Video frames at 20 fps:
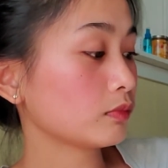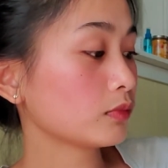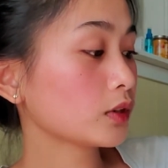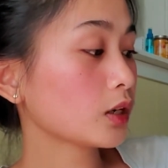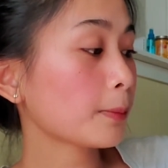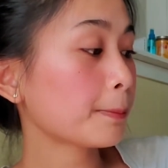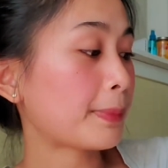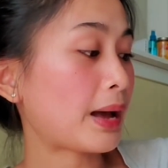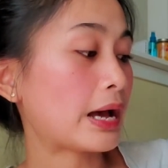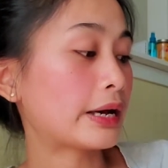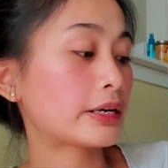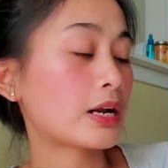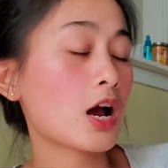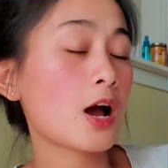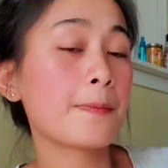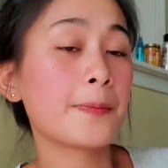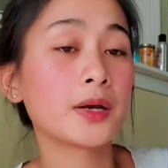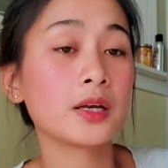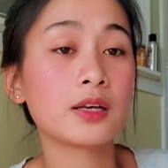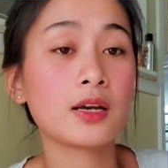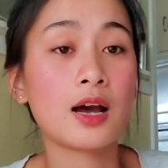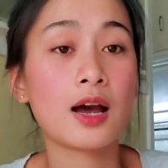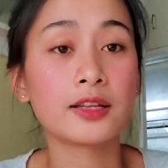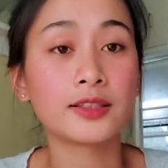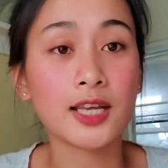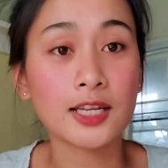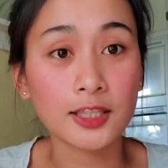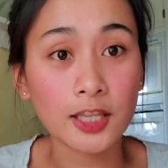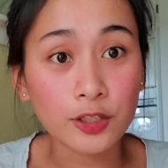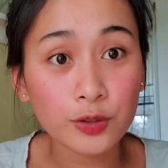Para kapag ka,
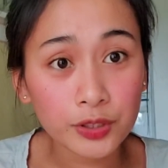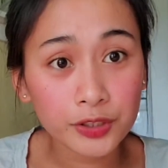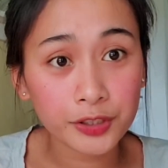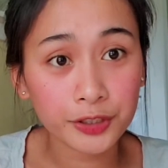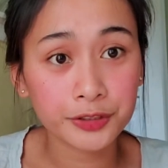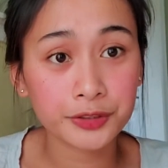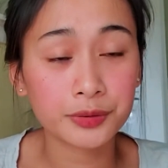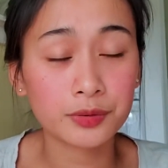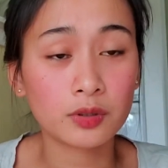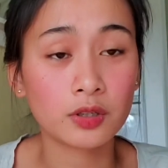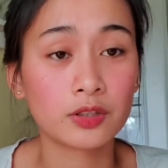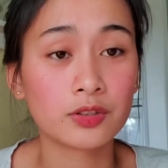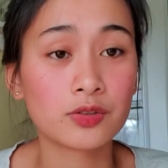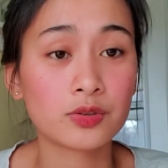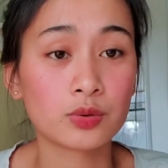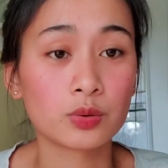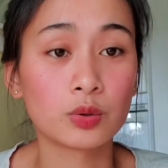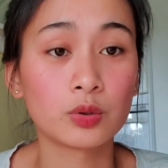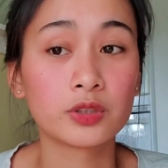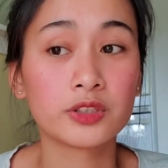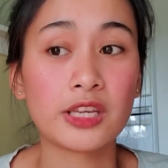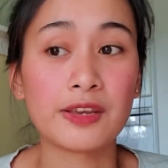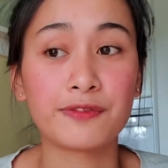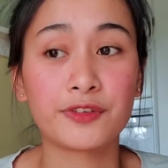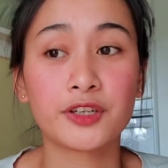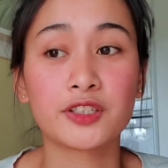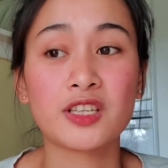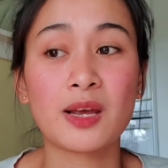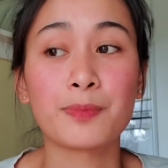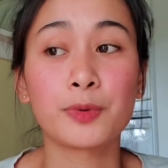tatanungin kayo ng consul, say for
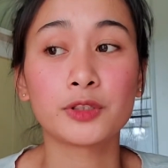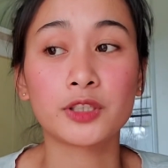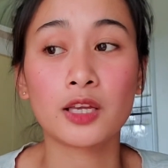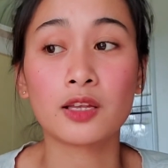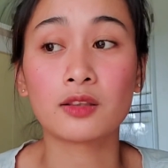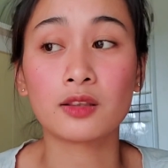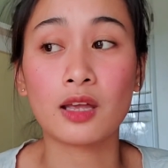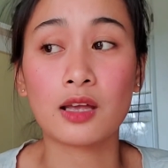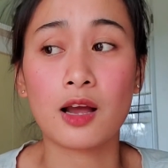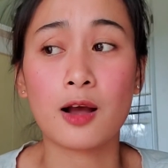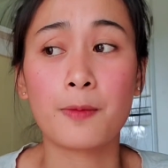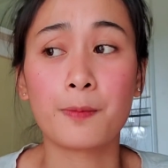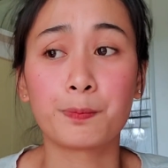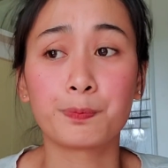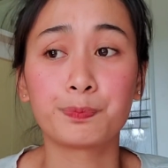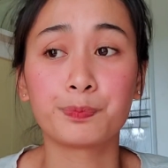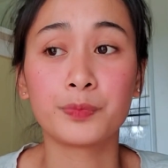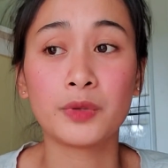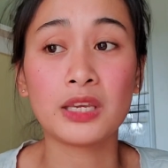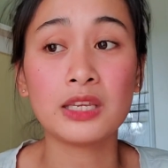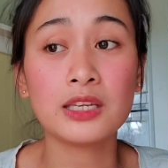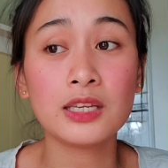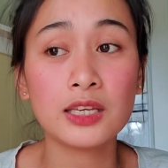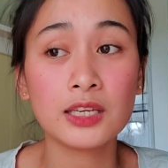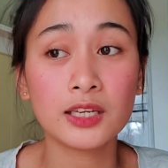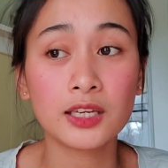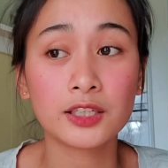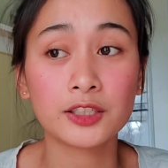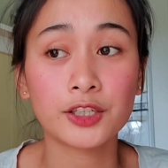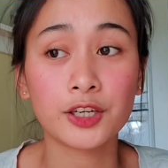example, um,
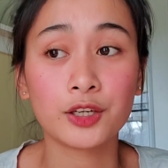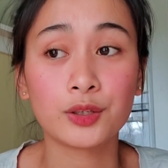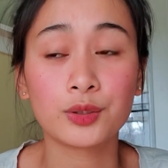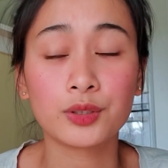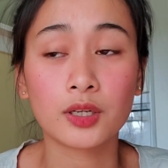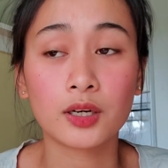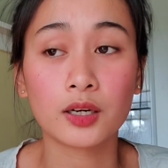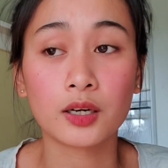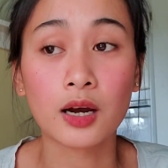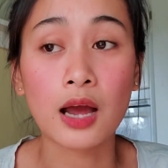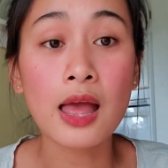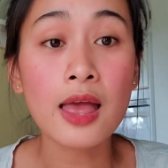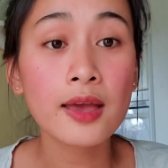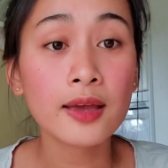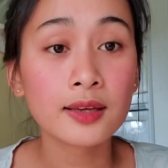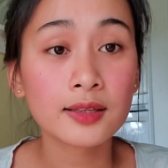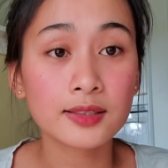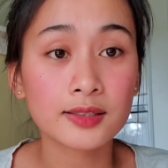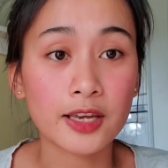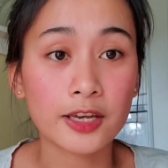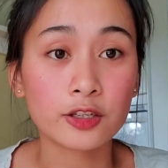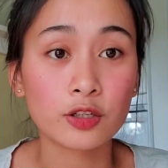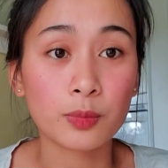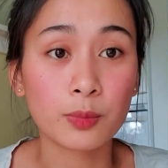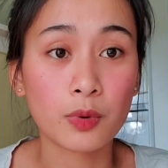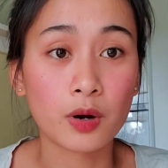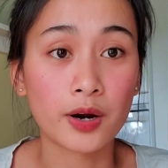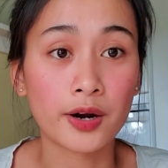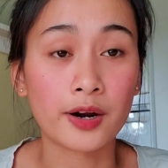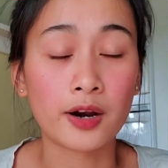hinihingan kayo ng
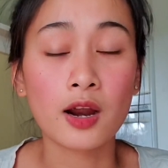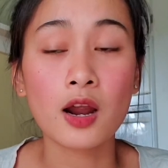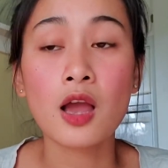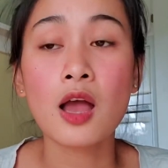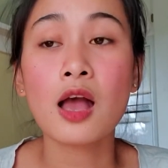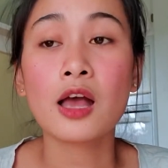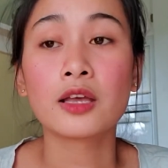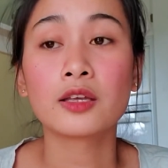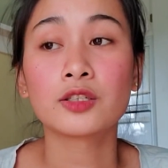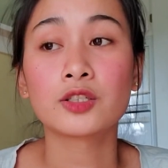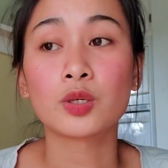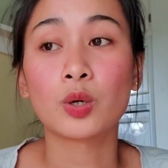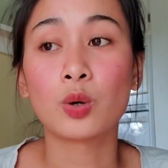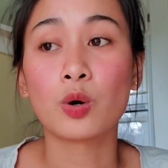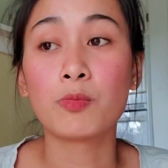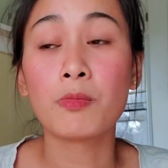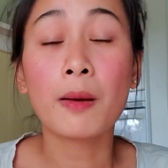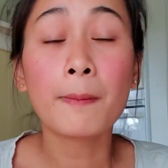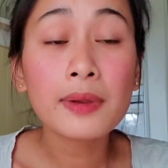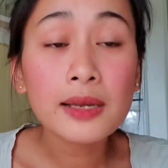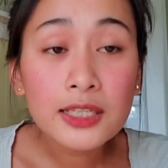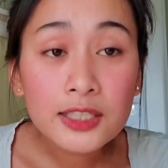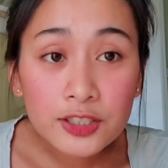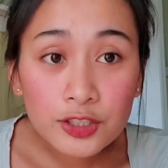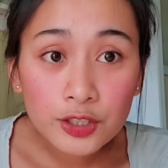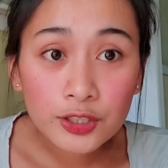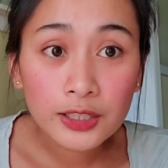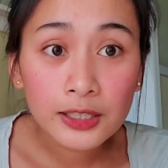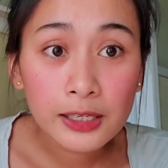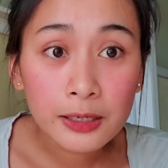Senomar, So, mabilis nyo
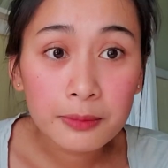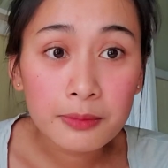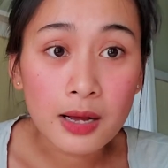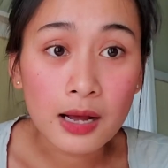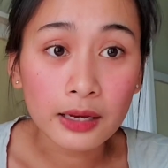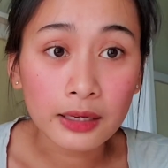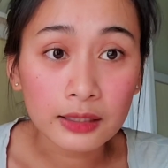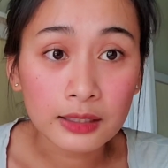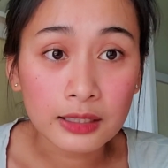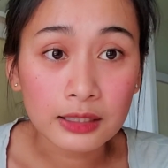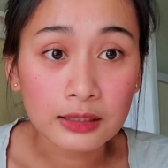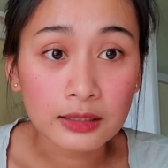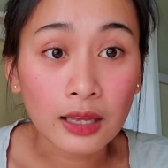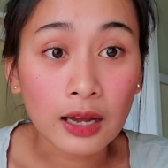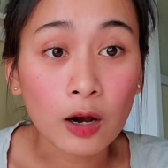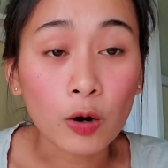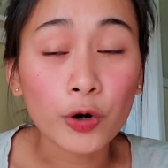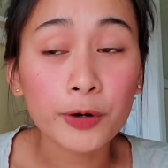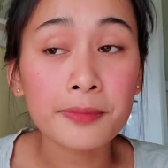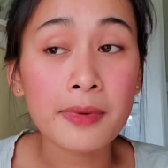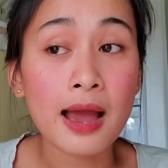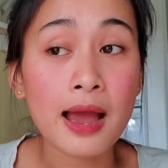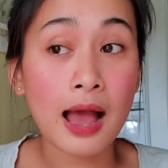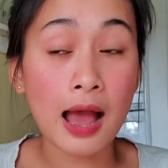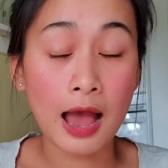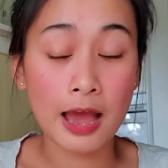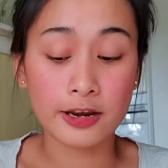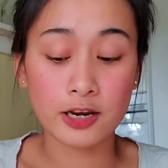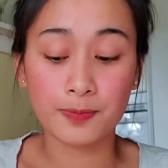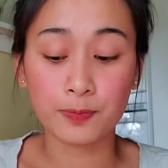na lang makikita or
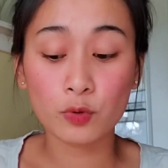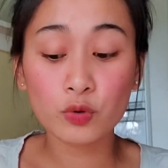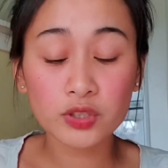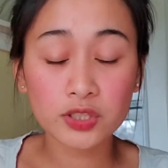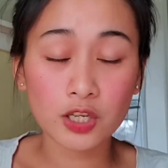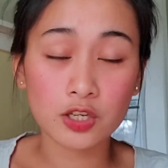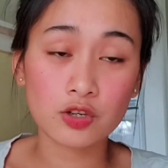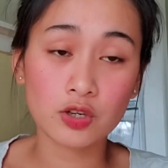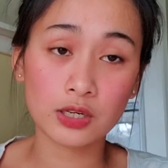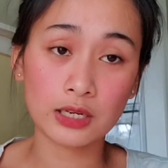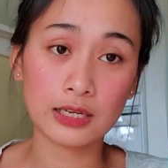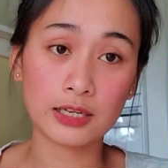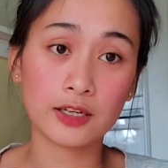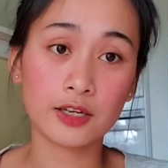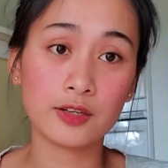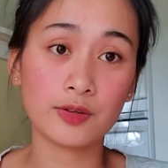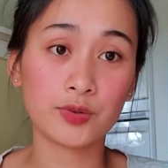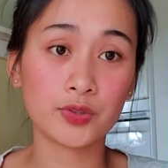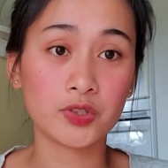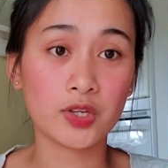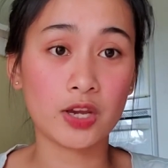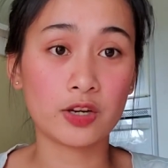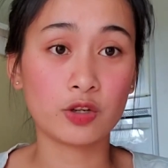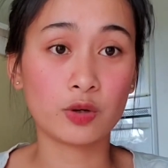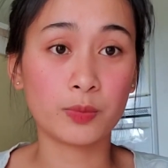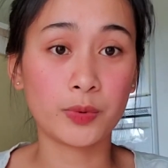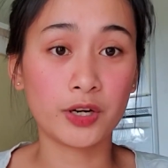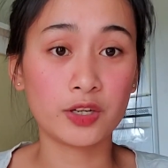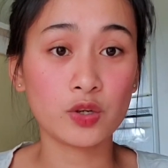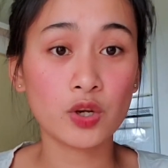mahahanap kung saan nyo nilagay yung
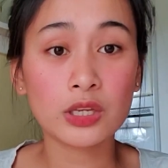Sanomar nyo.